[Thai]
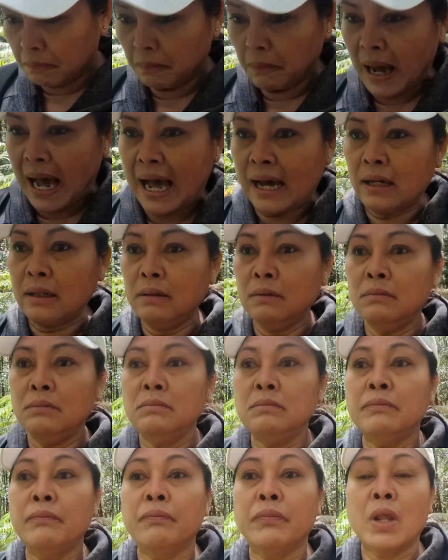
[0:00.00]
บาง
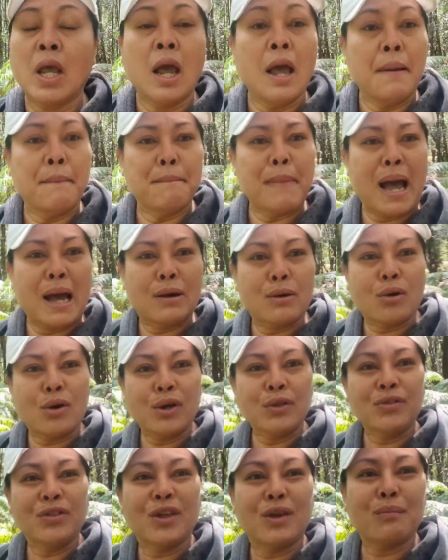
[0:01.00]
บางค
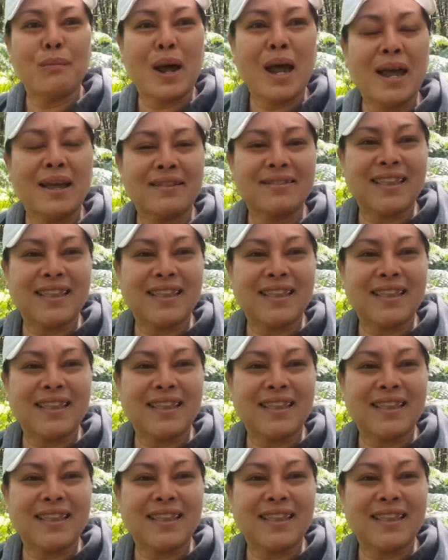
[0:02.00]
นที่มา